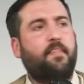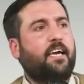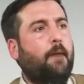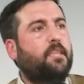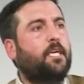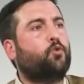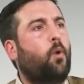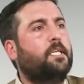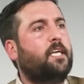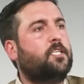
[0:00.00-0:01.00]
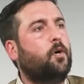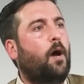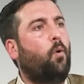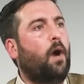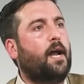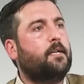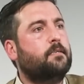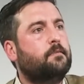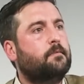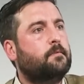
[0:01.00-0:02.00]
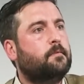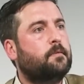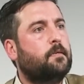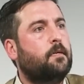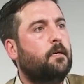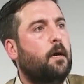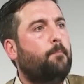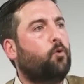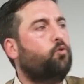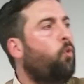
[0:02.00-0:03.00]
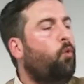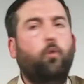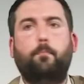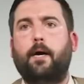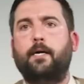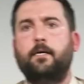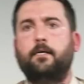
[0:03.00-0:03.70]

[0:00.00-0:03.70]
de cabeza a su habitación a jugar. Por tu culpa.